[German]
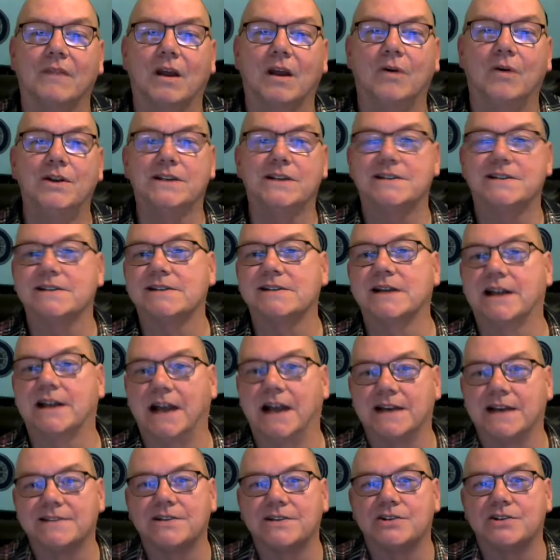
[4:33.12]
Und es ist ein
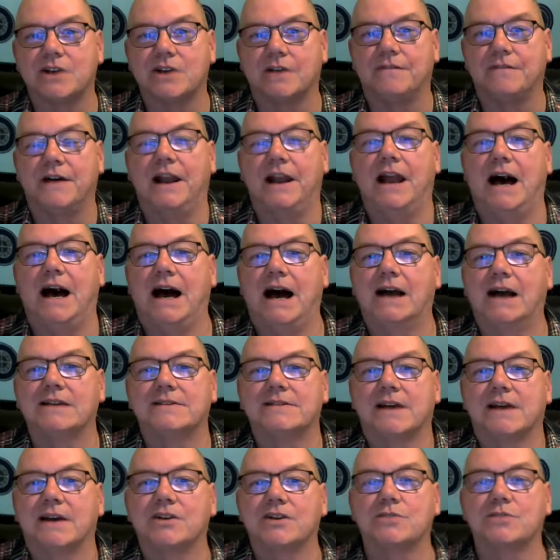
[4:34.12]
klassischer Verlag,
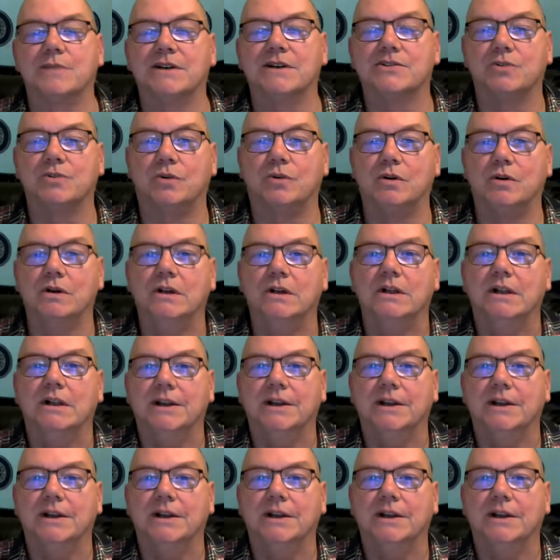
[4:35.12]
sage ich mal so,